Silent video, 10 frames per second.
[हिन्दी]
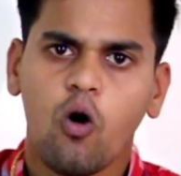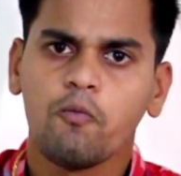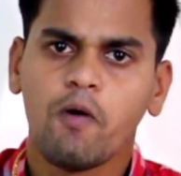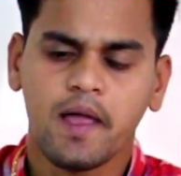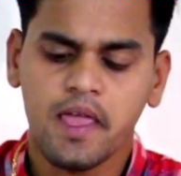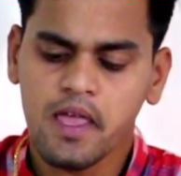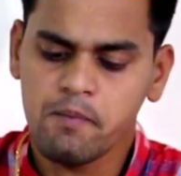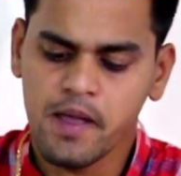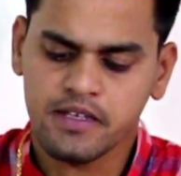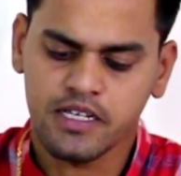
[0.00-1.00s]
और बाकी
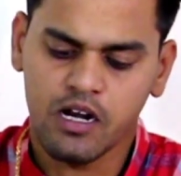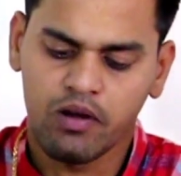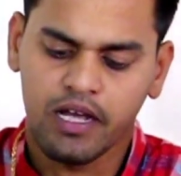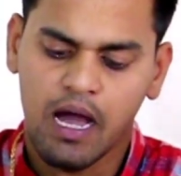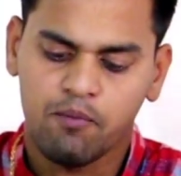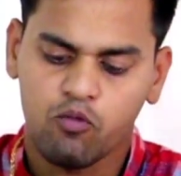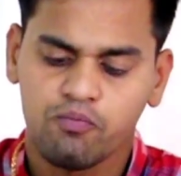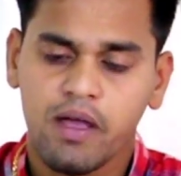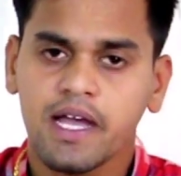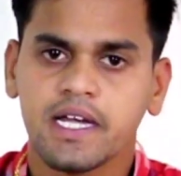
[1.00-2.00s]
फेक चैनल मिलेंगे आपको
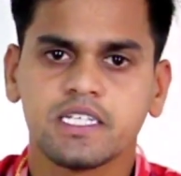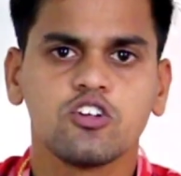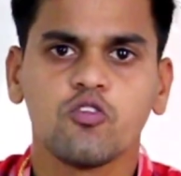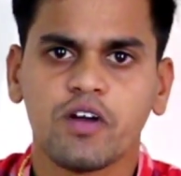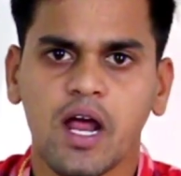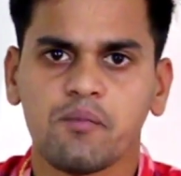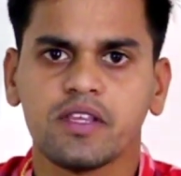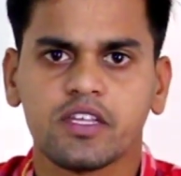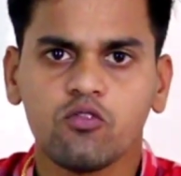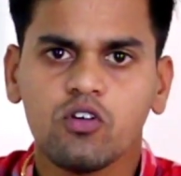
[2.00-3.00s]
मैं किसी को प्राइम
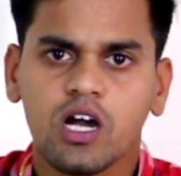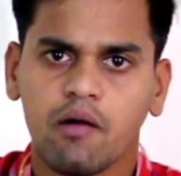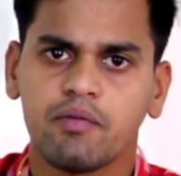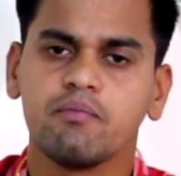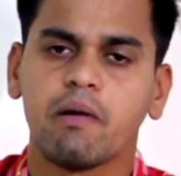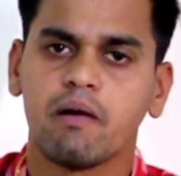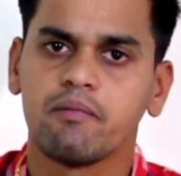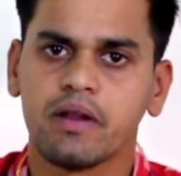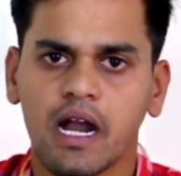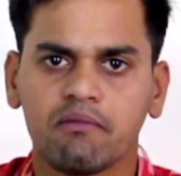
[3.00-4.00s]
नहीं देता हूँ काफ़ी
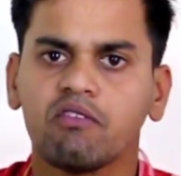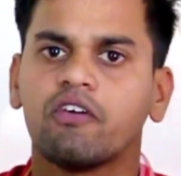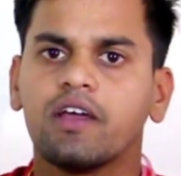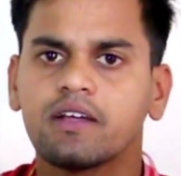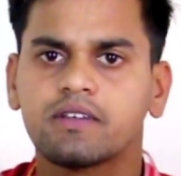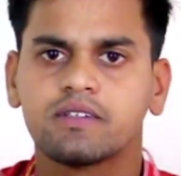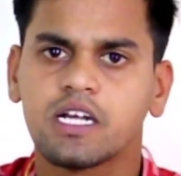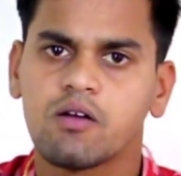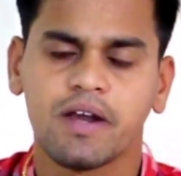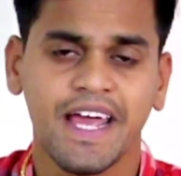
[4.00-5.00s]
मेरे नाम से फेक
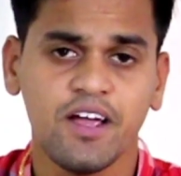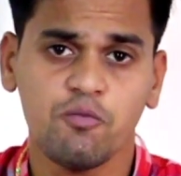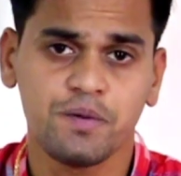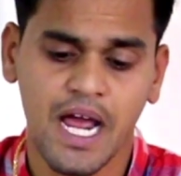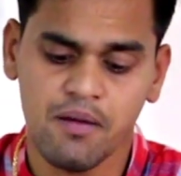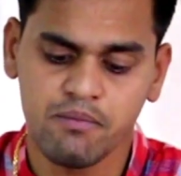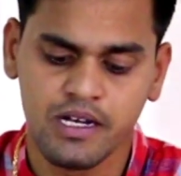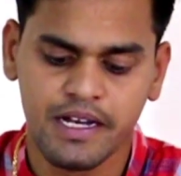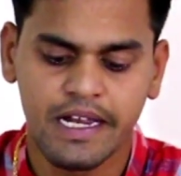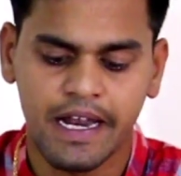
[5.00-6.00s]
चैनल बनाए हैं और प्राइम
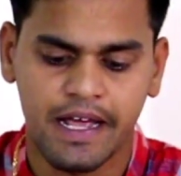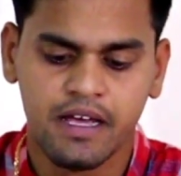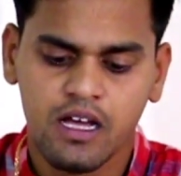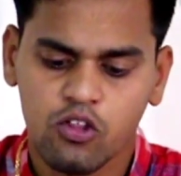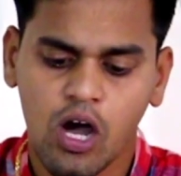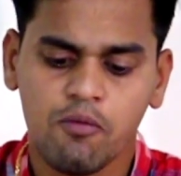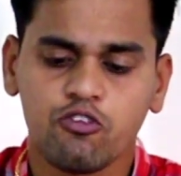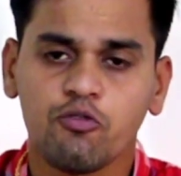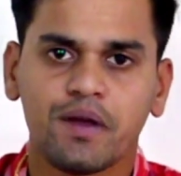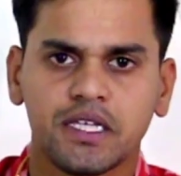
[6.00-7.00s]
ले रहे हैं तो आप
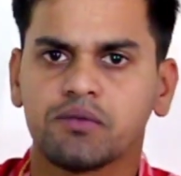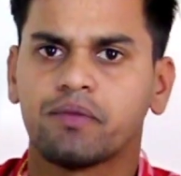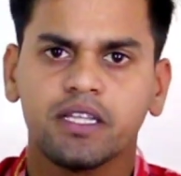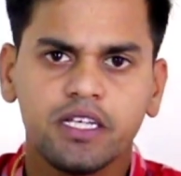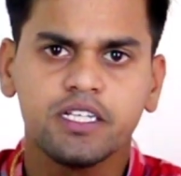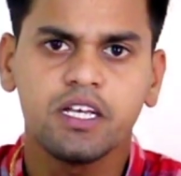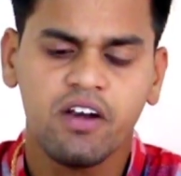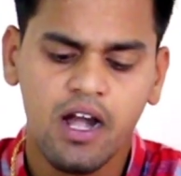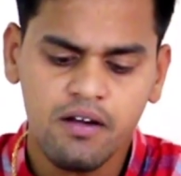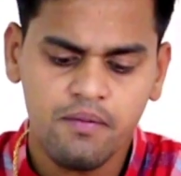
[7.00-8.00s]
उनको पैसे मत दीजिए
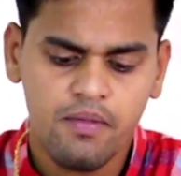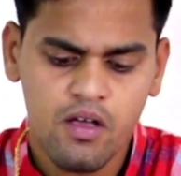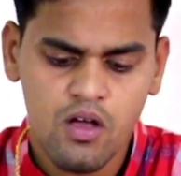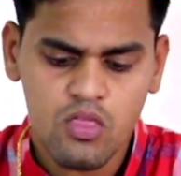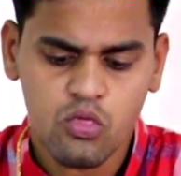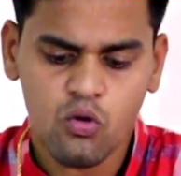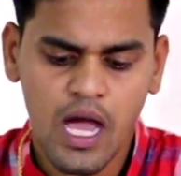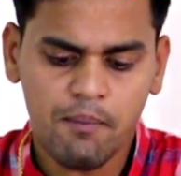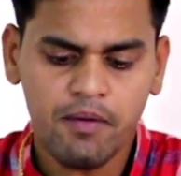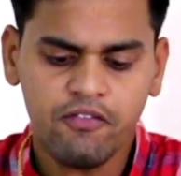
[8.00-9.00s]
फ्रेंड तो
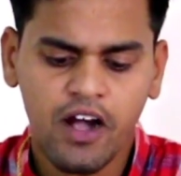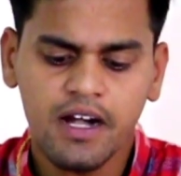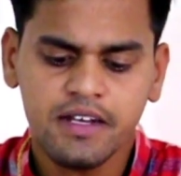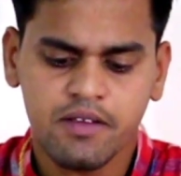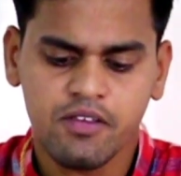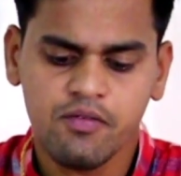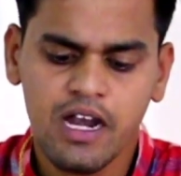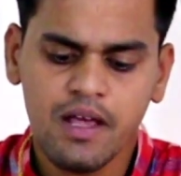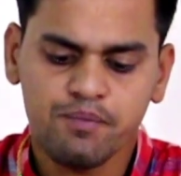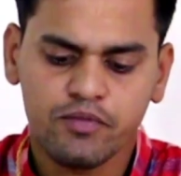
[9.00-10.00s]
यहाँ पर फ्रेंड सबसे
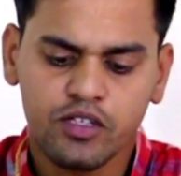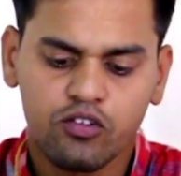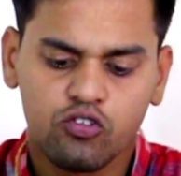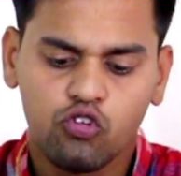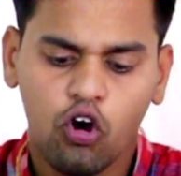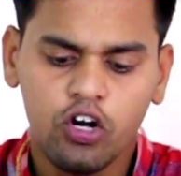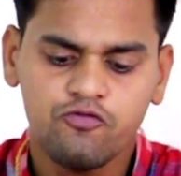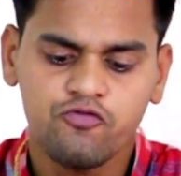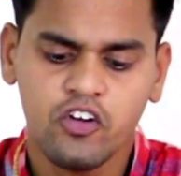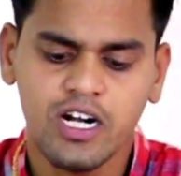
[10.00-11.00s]
पहले डॉट
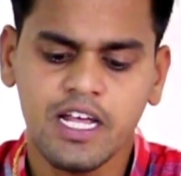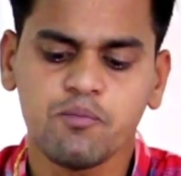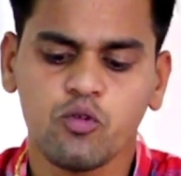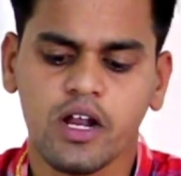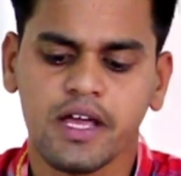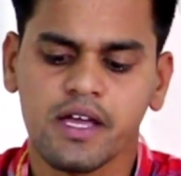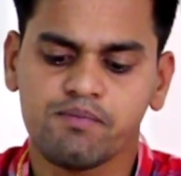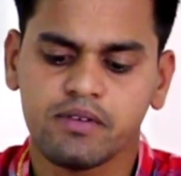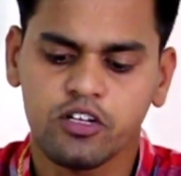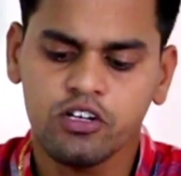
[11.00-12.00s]
बटलर इम्पोर्ट रहेंगे
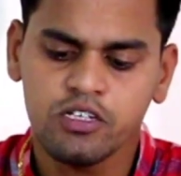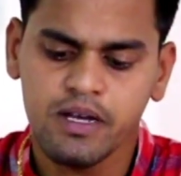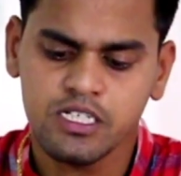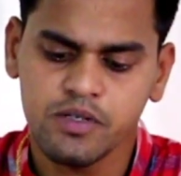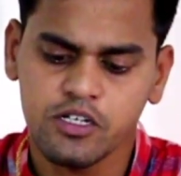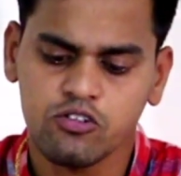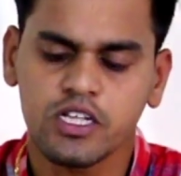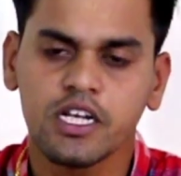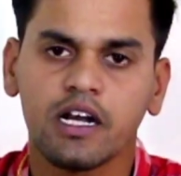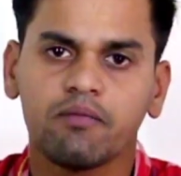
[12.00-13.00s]
जो इस मैच में एक
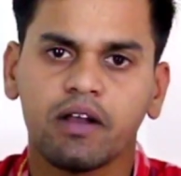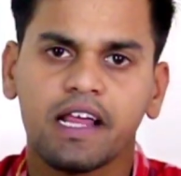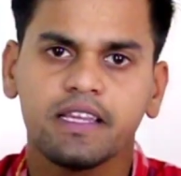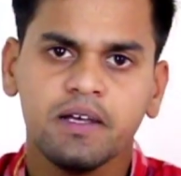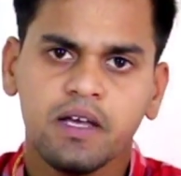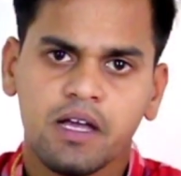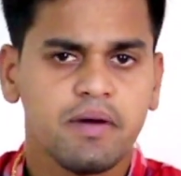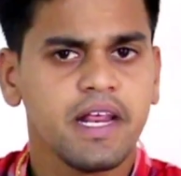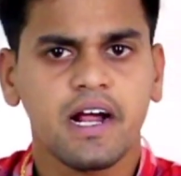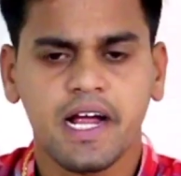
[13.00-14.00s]
रन बनाए थे
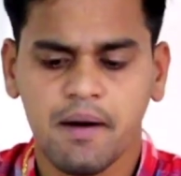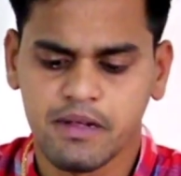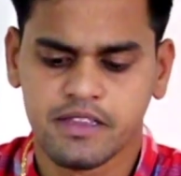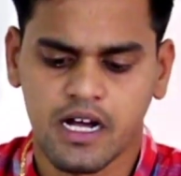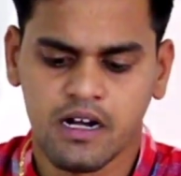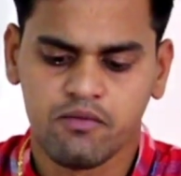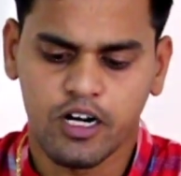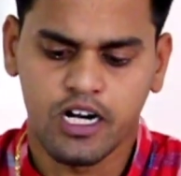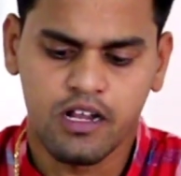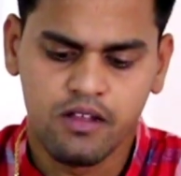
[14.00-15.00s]
मेरा कैप्टन था
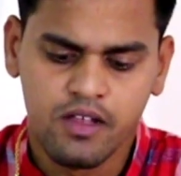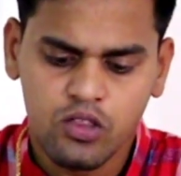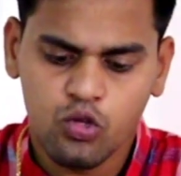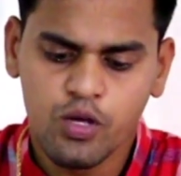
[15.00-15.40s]
बटलर तो